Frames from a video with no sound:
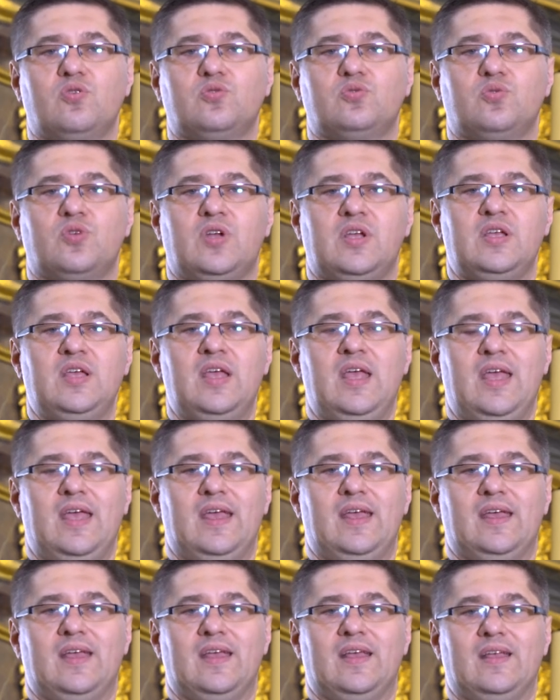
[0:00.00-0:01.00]
który
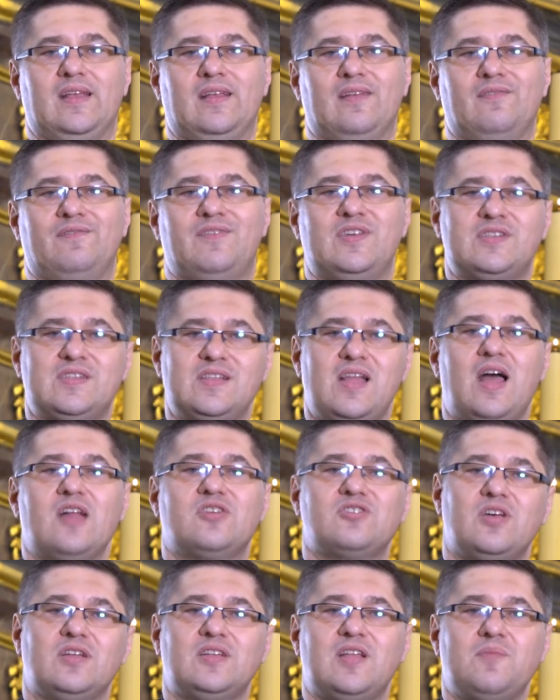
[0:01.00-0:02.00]

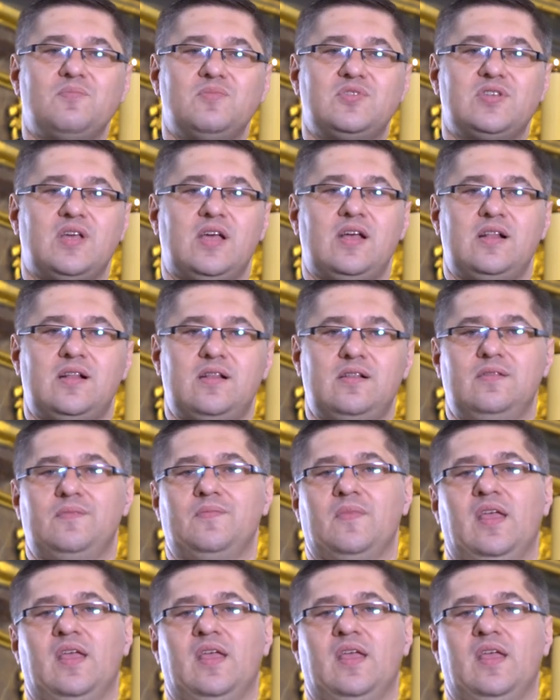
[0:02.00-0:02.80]
wyznacza nam cel,